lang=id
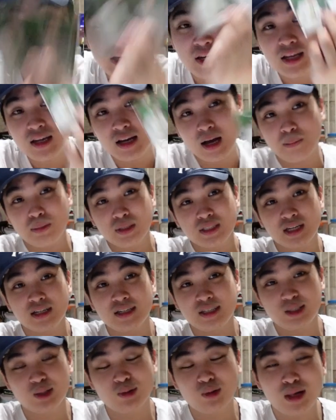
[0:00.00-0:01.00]
ini nggak bisa
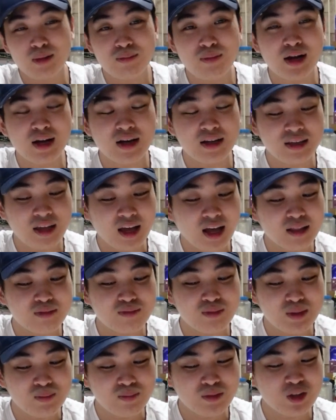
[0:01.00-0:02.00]
dijual makanya
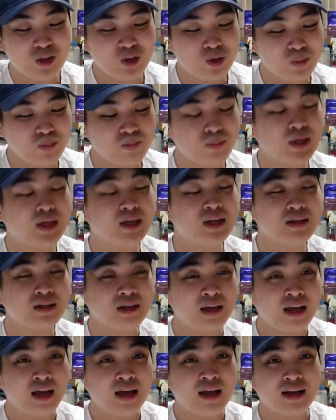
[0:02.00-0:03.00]
admin Minto pingin
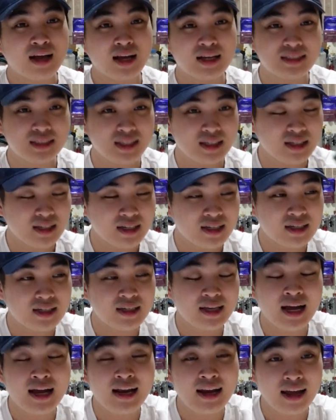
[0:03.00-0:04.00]
ngasih ke
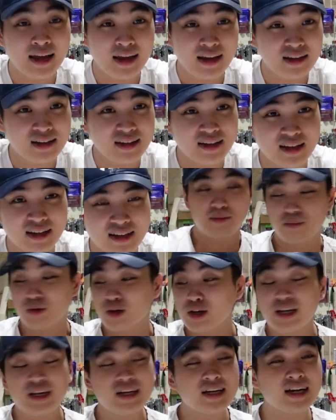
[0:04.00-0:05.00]
yang lainnya
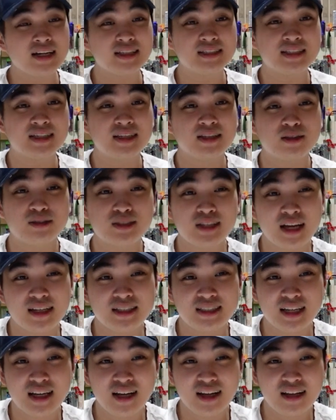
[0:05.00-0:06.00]
mungkin dari segitu
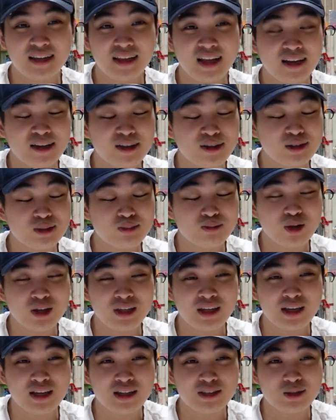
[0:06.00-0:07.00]
saja thank you
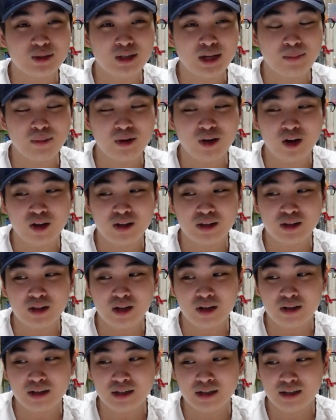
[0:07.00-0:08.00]
semuanya yang sudah
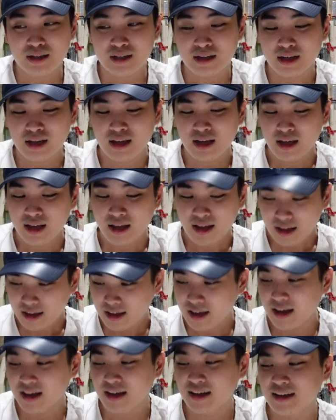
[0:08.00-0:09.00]
menonton
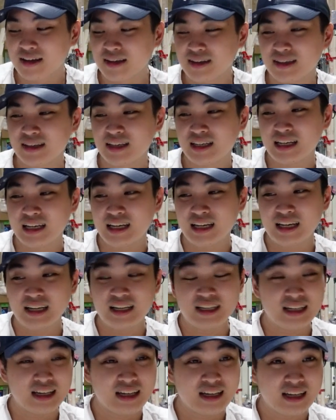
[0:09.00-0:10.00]
ya
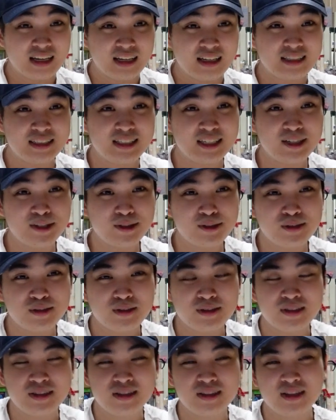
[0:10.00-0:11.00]
see you
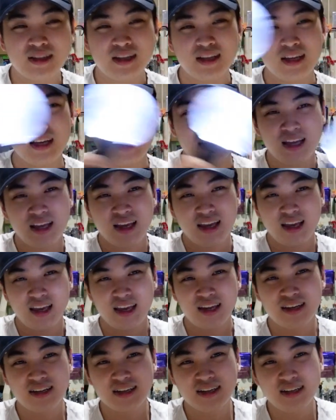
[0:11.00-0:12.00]

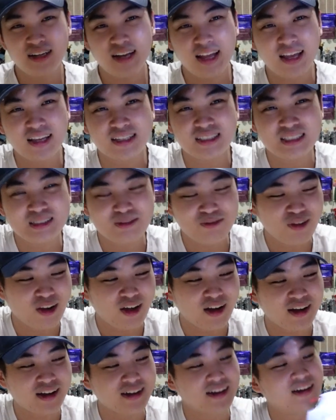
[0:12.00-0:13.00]
in the next
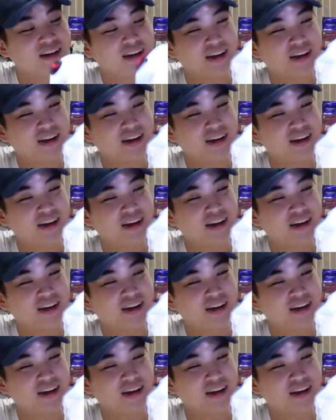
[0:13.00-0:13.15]
vlog